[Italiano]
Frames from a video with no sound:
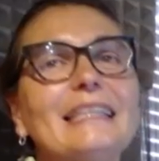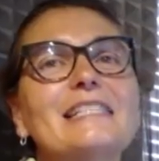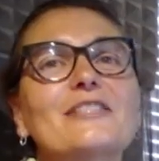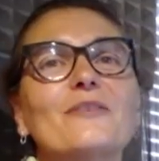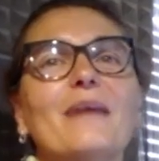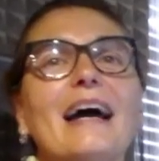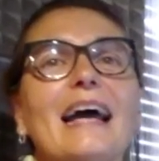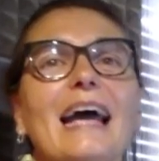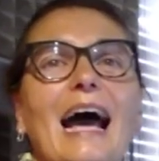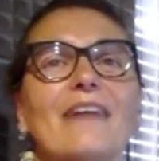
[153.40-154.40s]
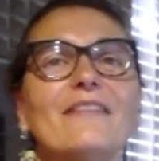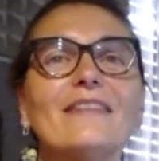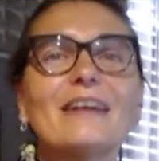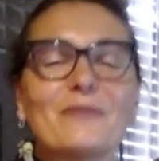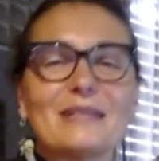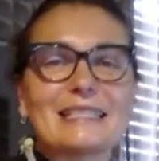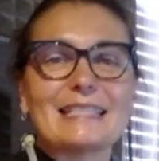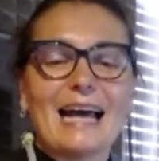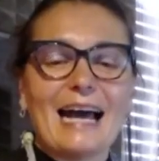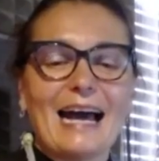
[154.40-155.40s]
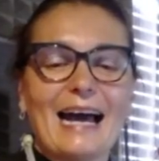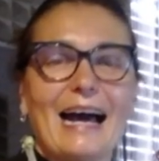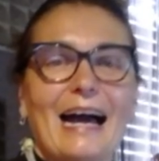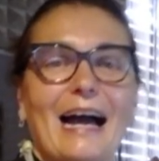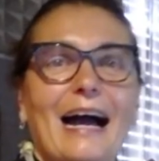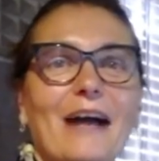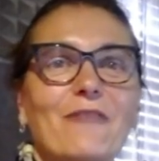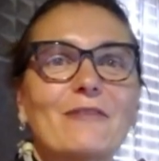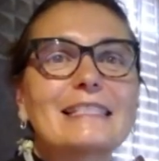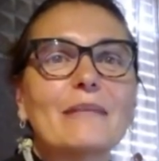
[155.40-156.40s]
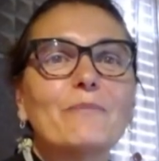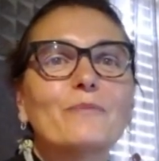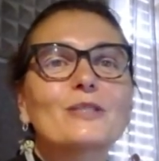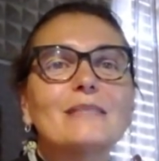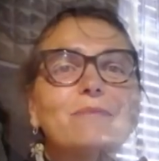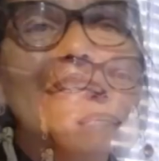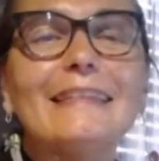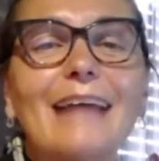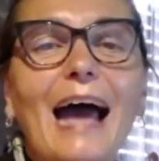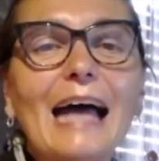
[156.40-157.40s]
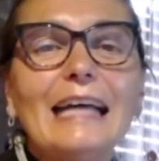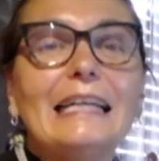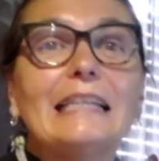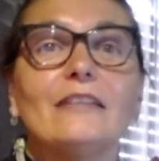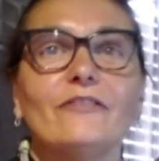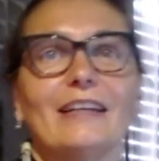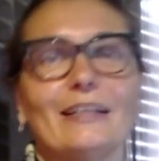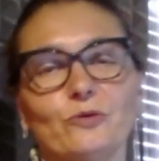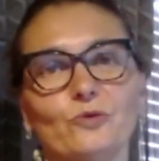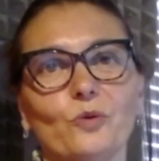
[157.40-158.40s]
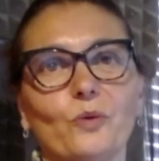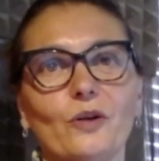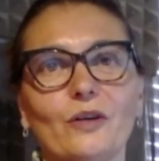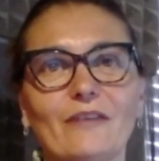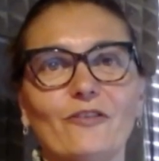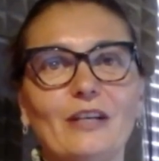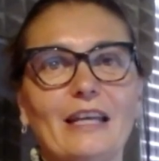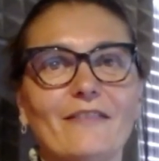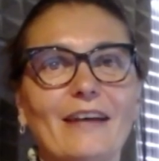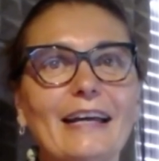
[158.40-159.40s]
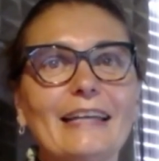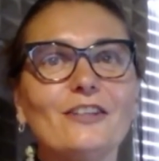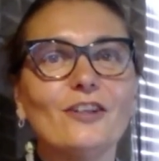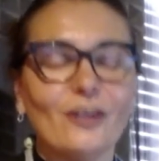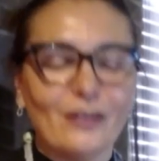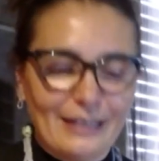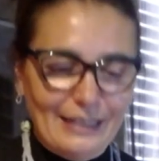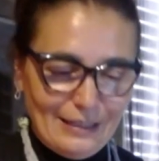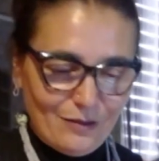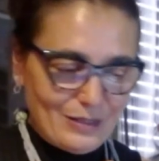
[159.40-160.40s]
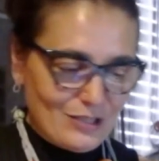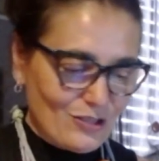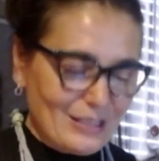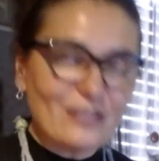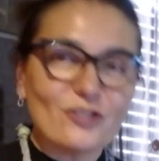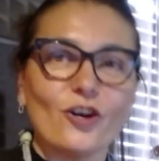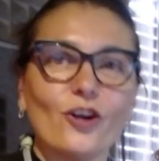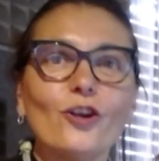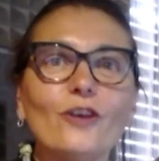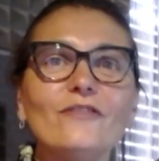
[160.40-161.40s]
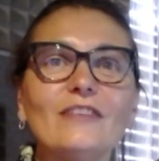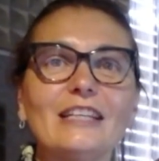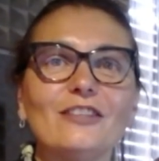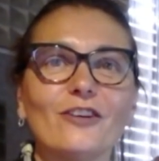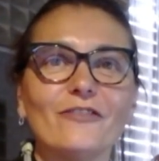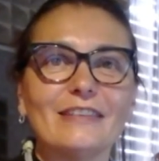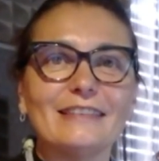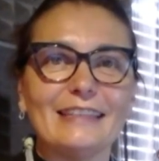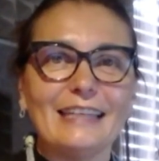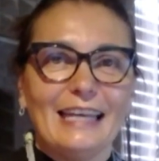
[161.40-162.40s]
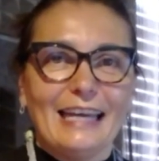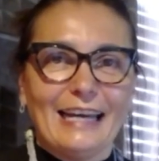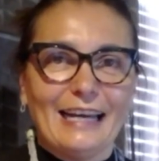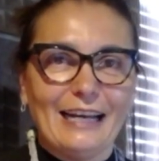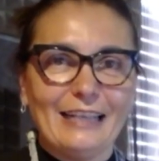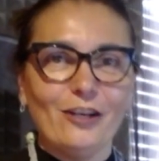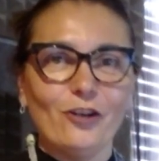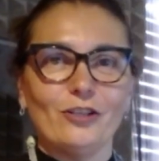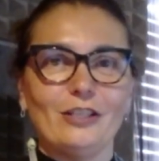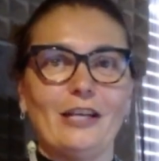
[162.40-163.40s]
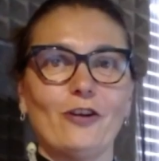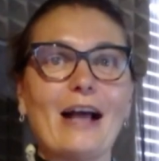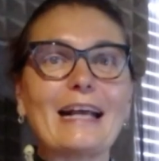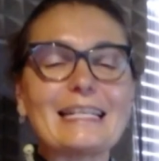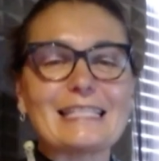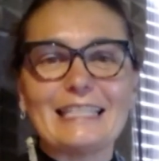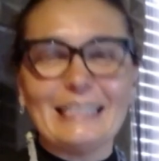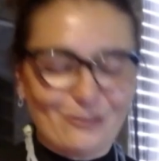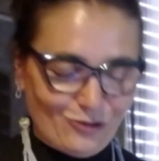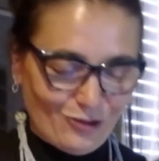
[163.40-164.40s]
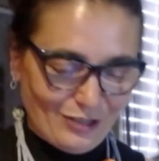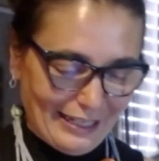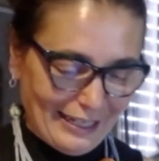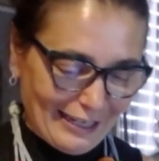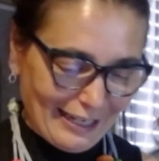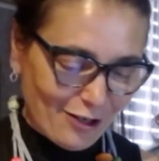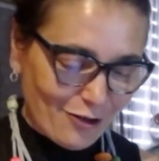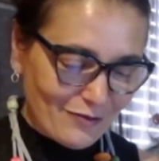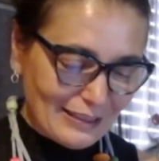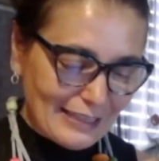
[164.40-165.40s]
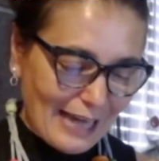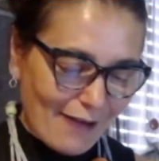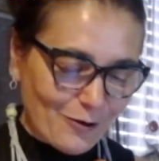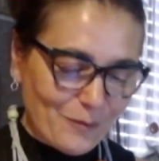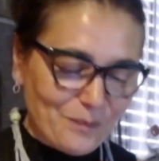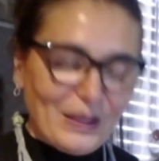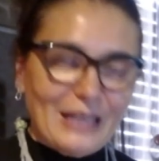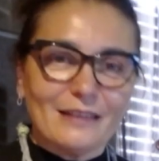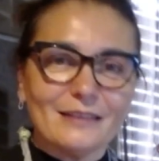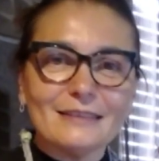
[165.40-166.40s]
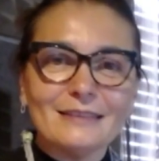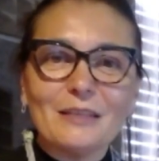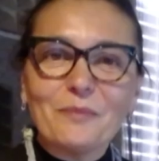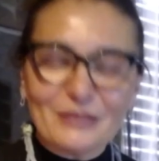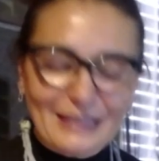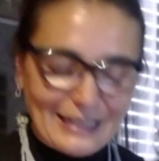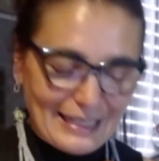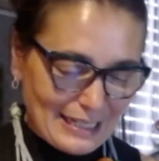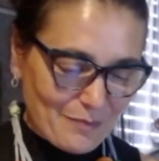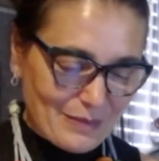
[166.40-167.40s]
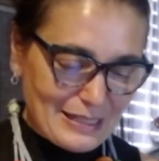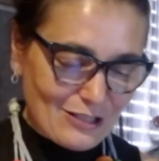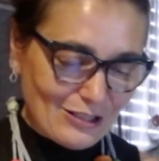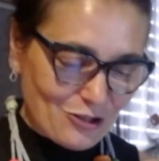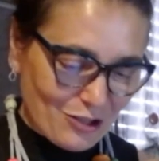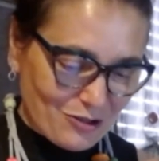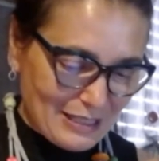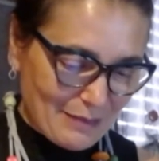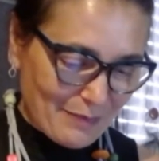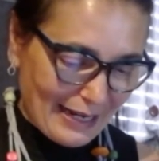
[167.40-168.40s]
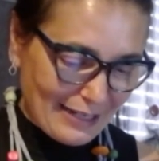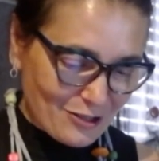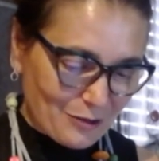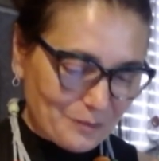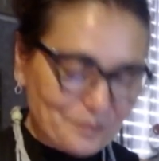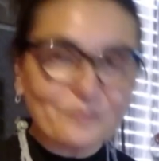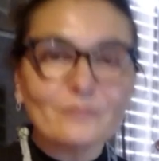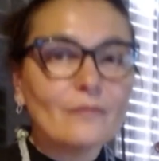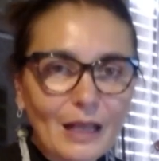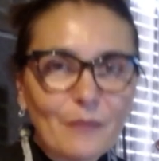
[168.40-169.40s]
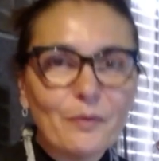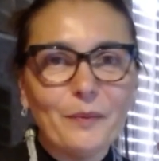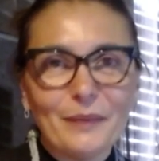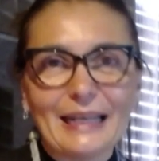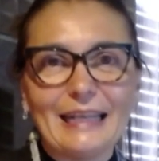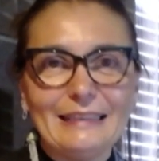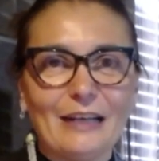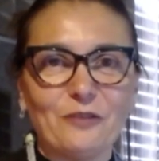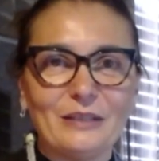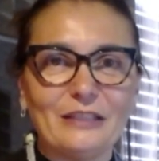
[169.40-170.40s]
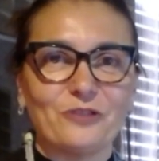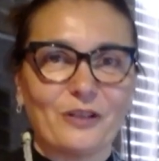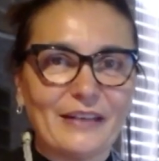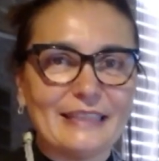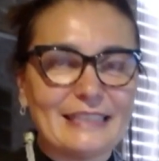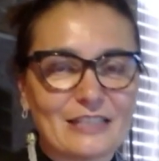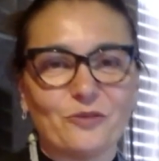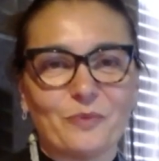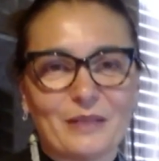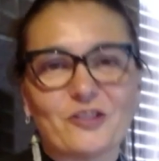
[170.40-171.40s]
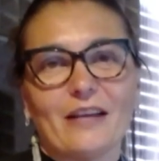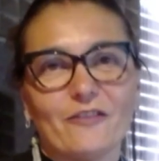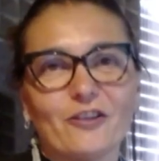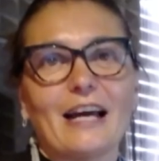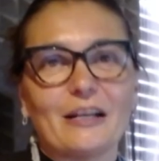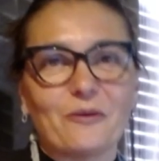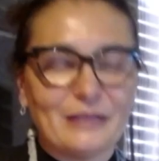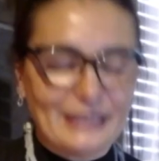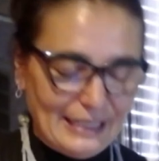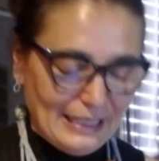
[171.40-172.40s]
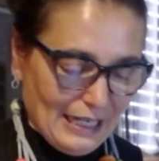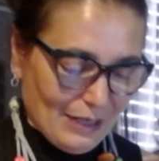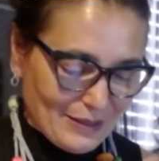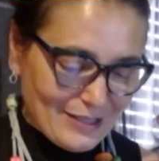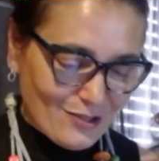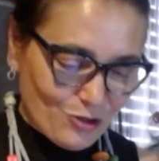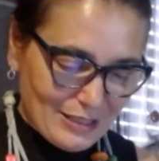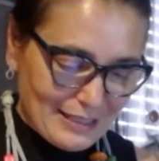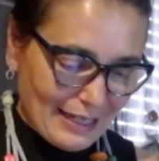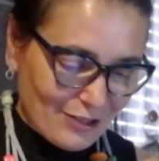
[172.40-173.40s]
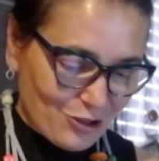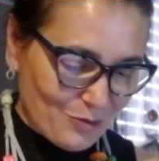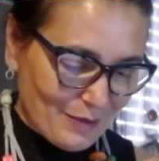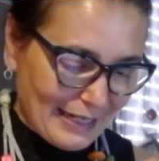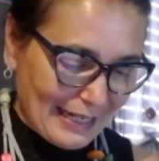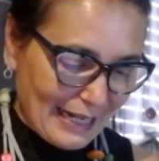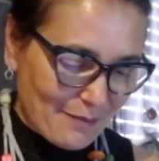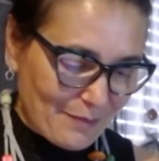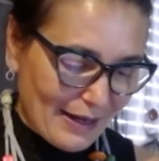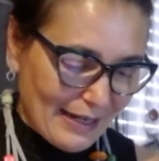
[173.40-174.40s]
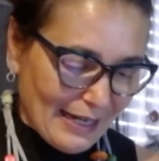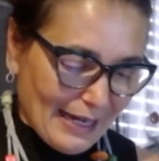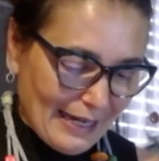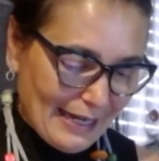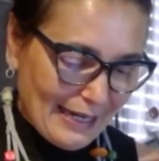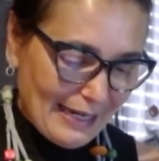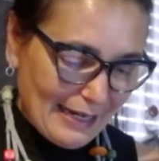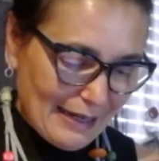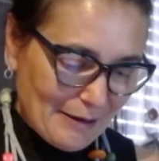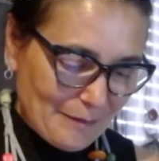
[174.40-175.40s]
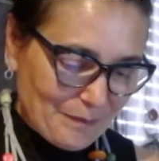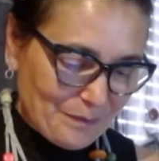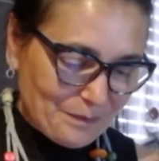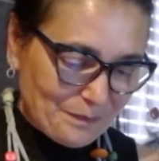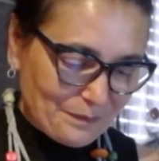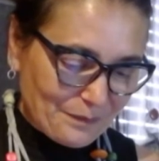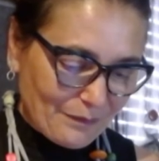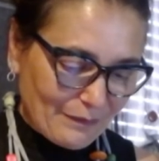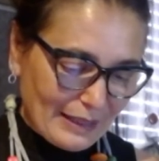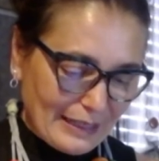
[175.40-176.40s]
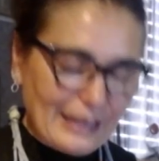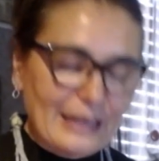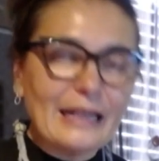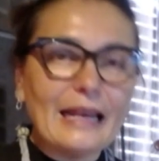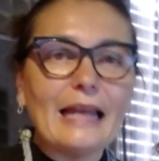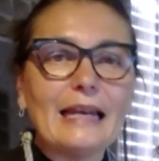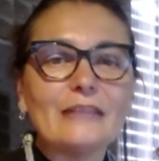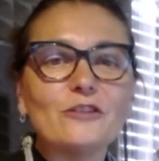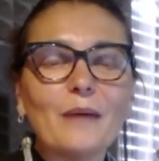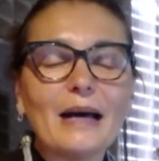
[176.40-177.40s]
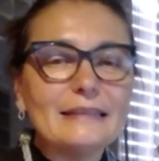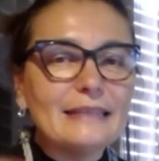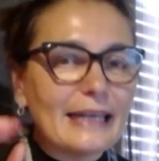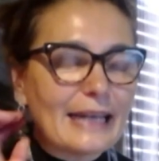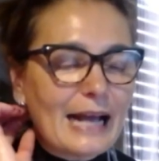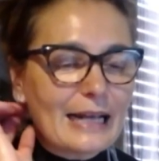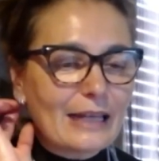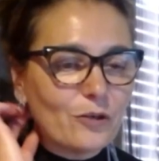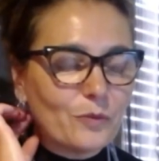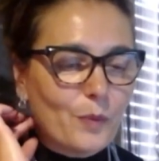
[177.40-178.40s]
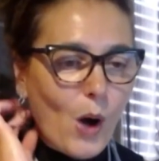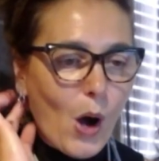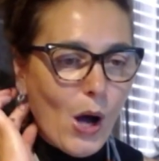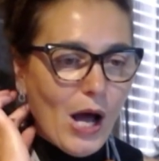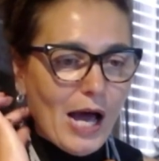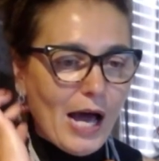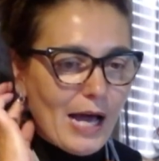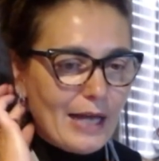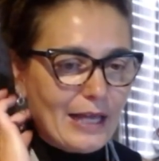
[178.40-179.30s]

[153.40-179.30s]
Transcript: insomma aveva questa, questa possibilità di fare tutto quello che voleva e io eh, in questo senso lo invidio, infatti eh, glielo, glielo ho anche scritto che, che lo invidiavo eh, di poter essere in pensione già così presto poi per carità lui ha detto che va iniziato presto a lavorare quindi questo ci sta ci mancherebbe ehm, la, la, domanda era anche un po' eh, che